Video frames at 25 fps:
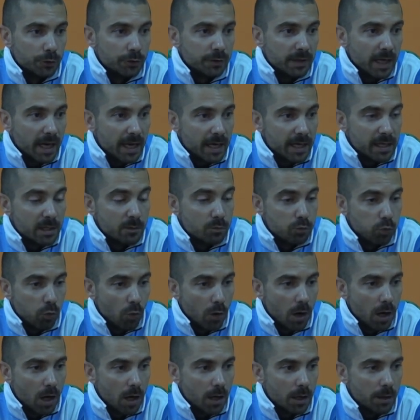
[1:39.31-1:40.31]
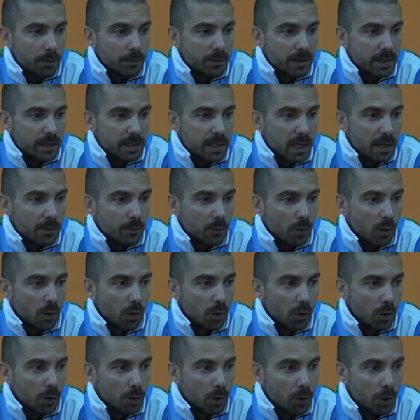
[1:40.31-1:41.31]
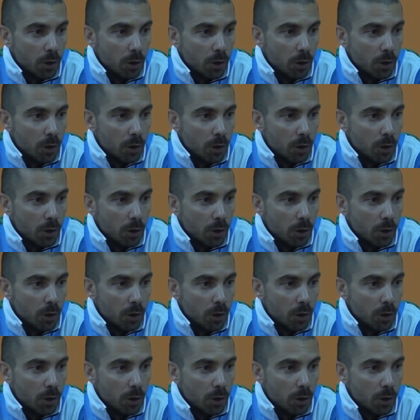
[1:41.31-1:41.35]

taille, poids, mais également